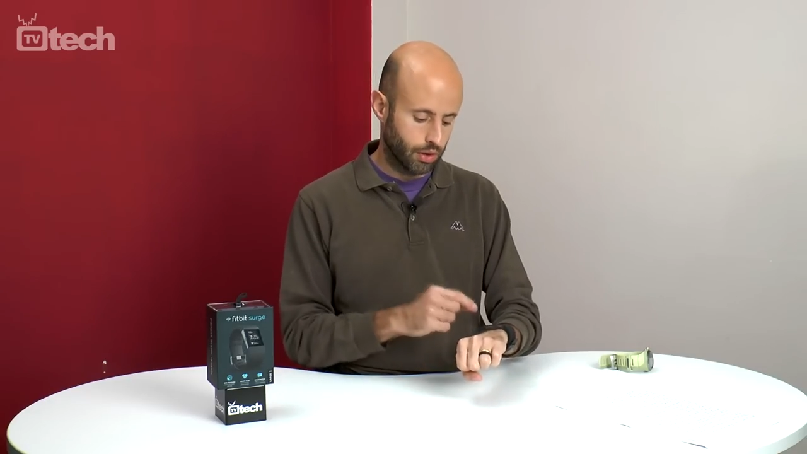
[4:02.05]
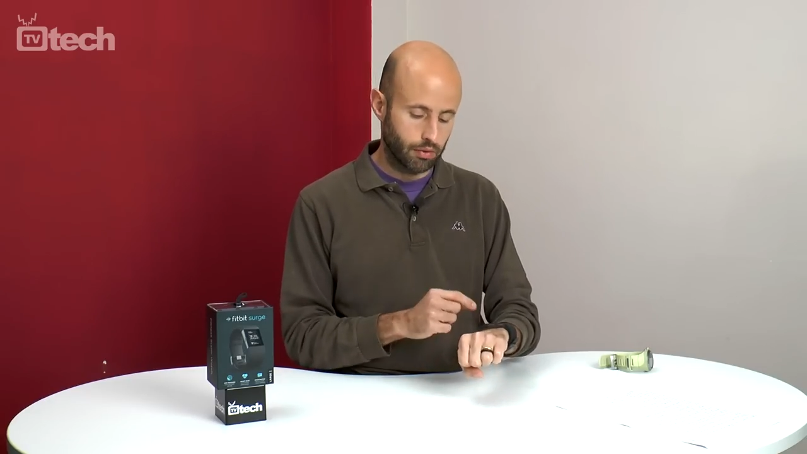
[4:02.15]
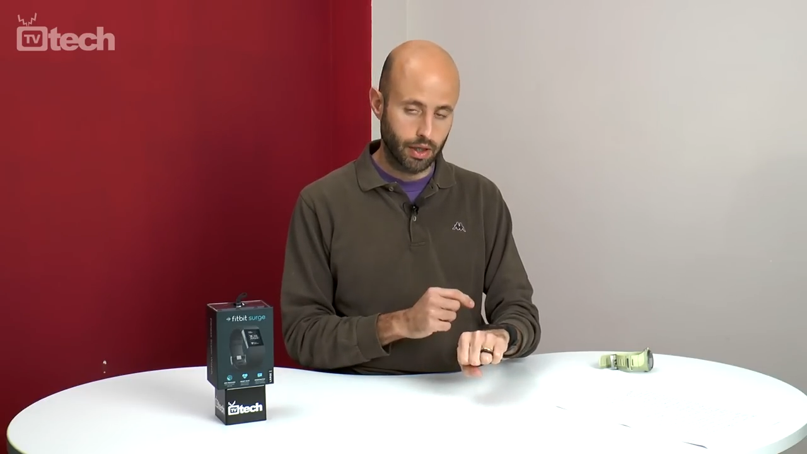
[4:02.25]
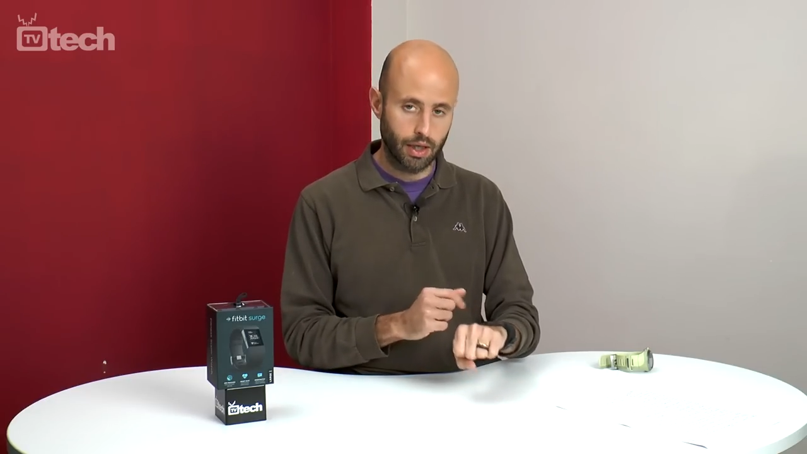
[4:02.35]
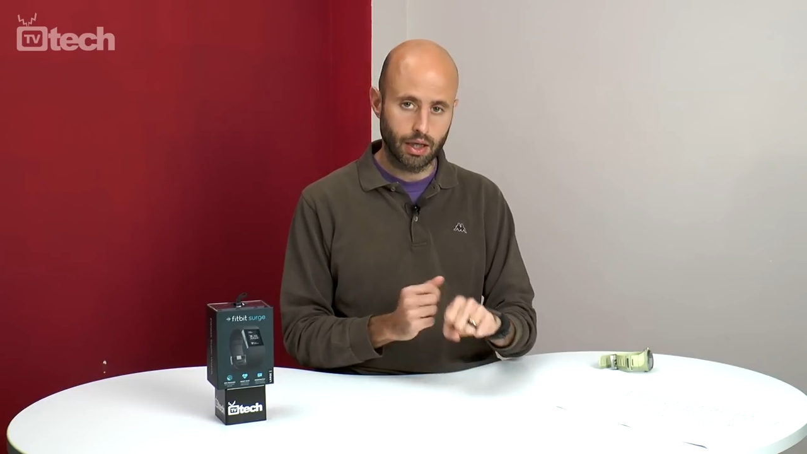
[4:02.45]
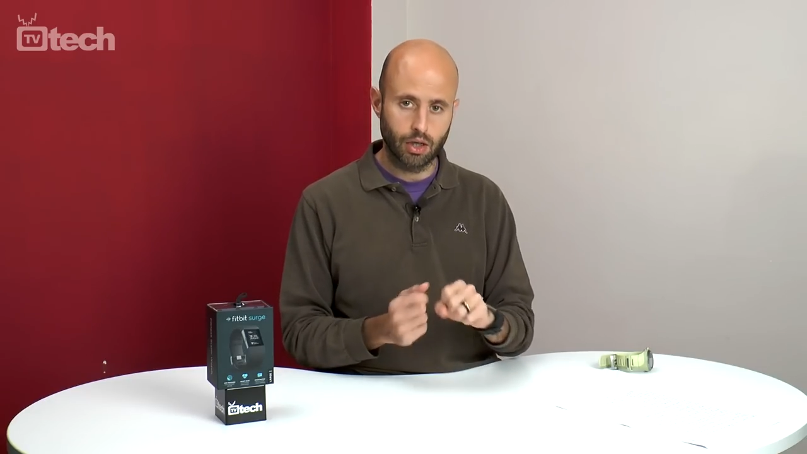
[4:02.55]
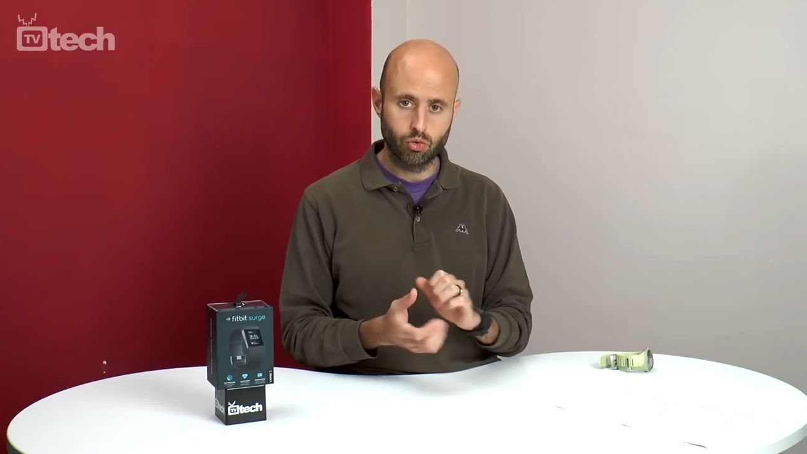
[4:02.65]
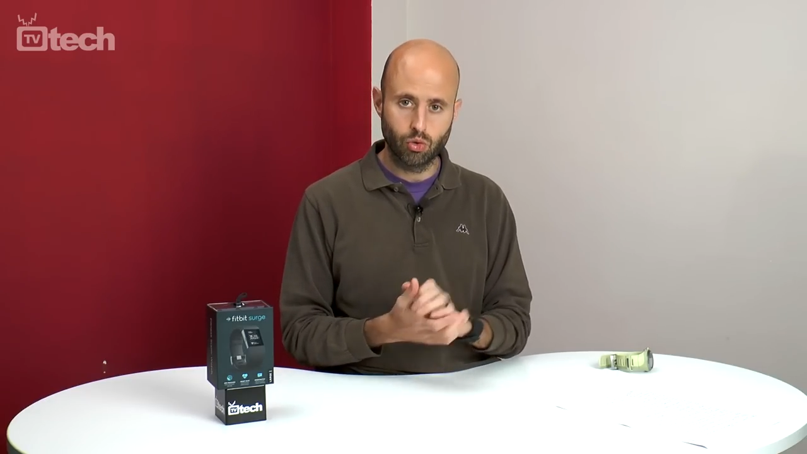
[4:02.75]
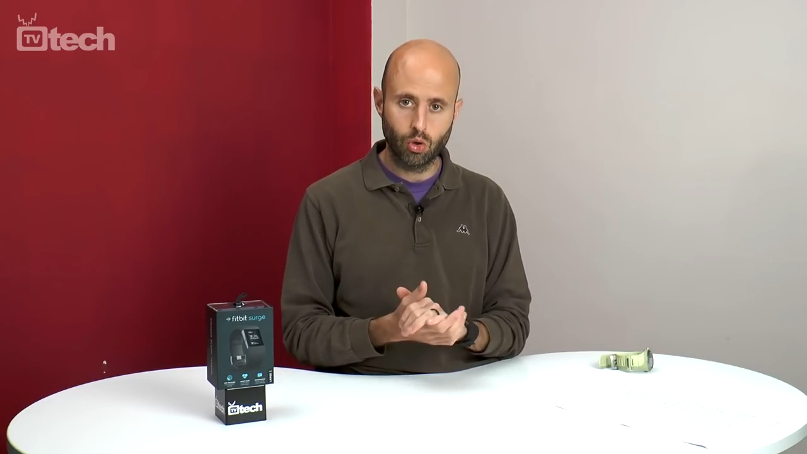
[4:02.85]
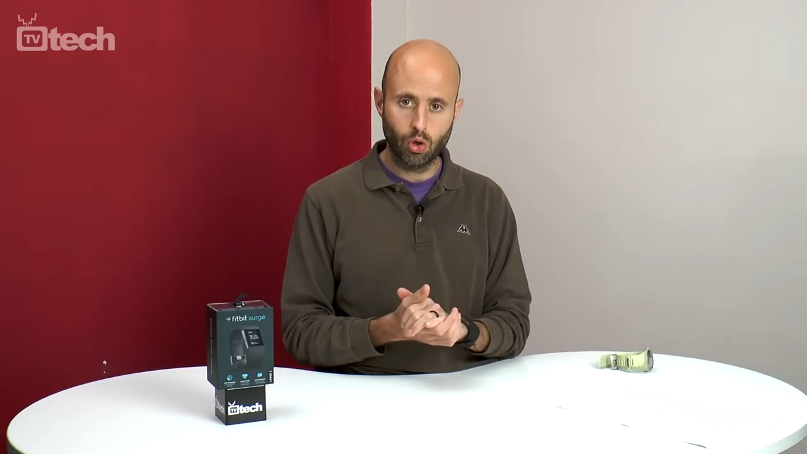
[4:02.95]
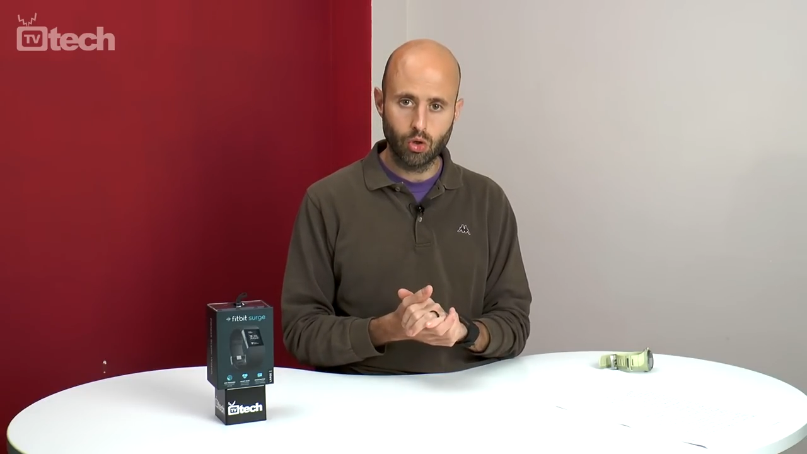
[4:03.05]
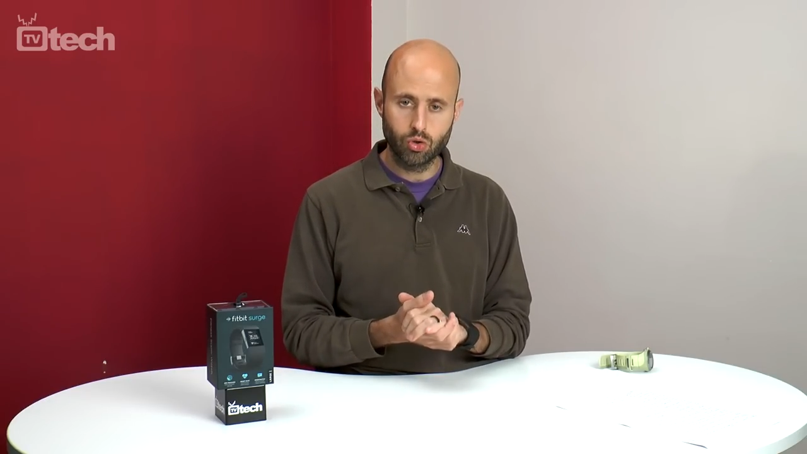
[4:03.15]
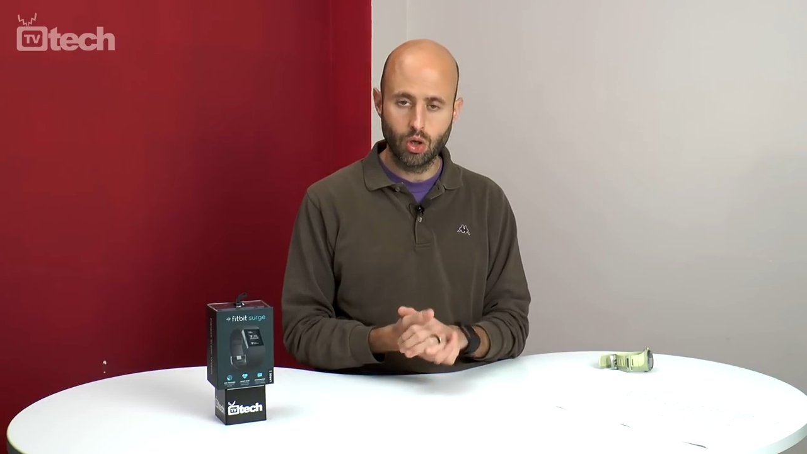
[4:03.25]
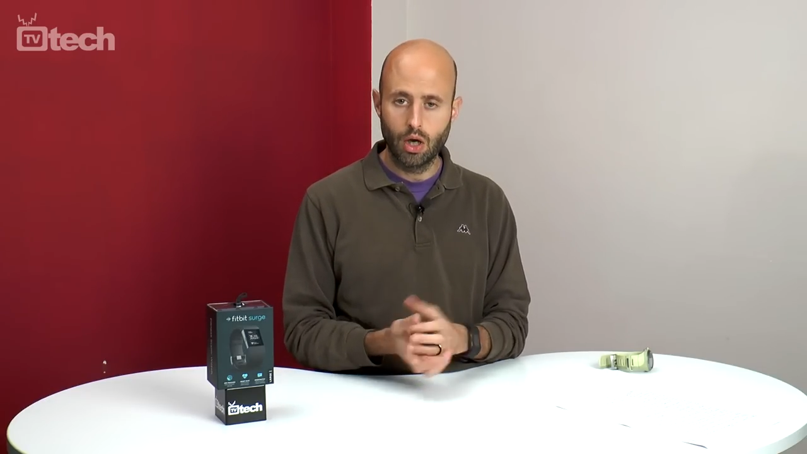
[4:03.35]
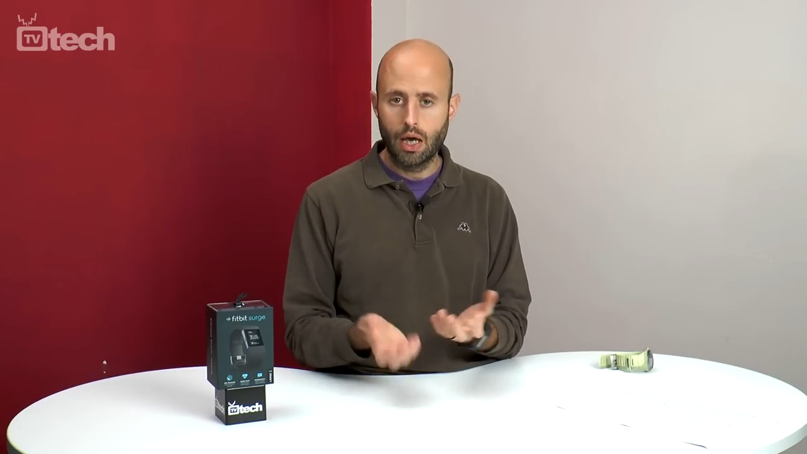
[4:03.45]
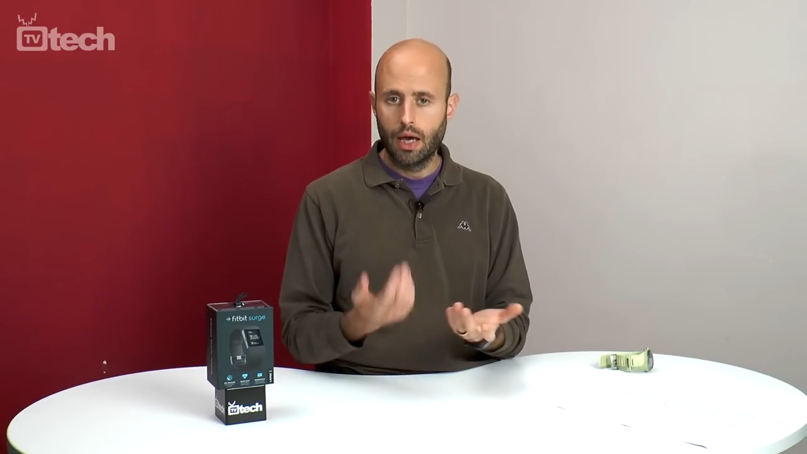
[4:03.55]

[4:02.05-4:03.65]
averla anche sull'orologio,